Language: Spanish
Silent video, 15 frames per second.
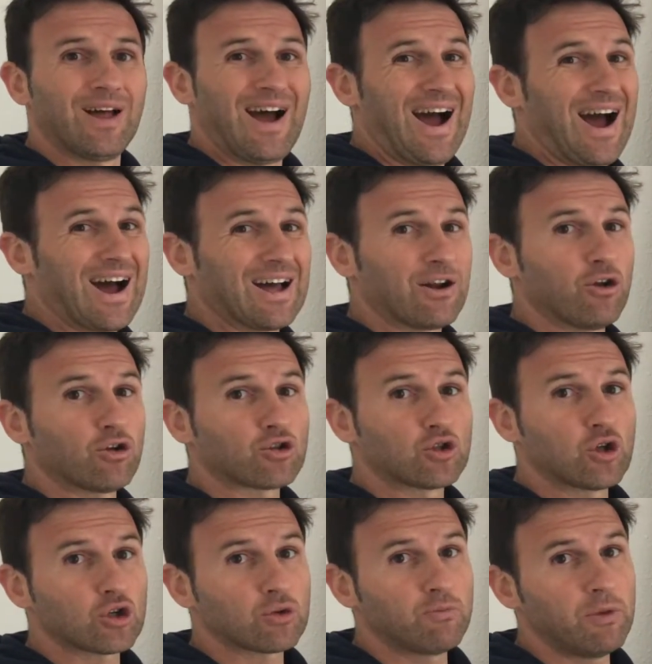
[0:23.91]
a los
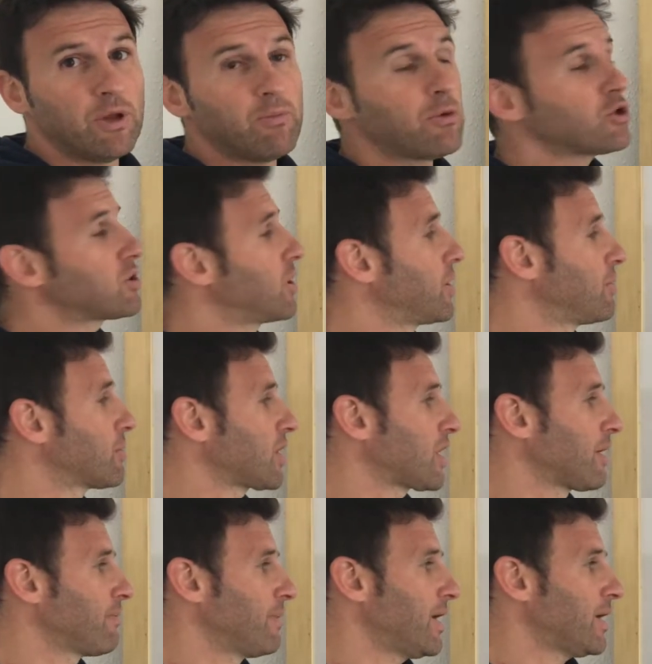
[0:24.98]
dos miembros, tendremos que
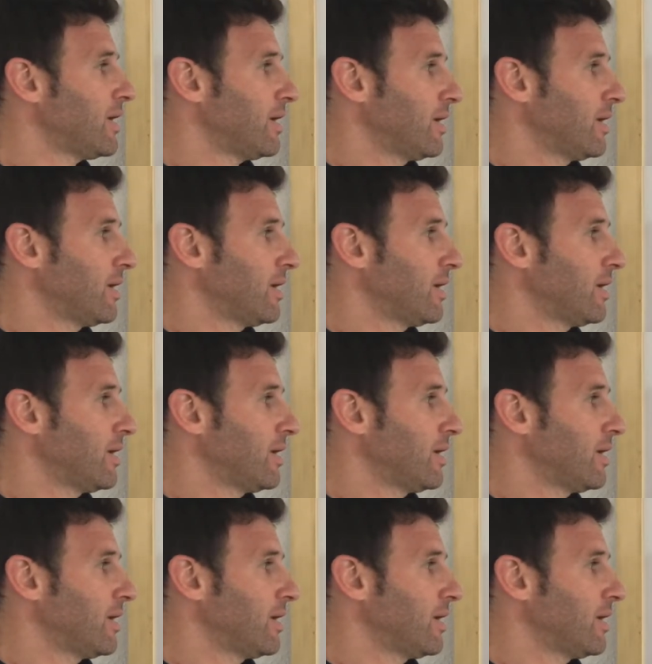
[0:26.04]
cambiar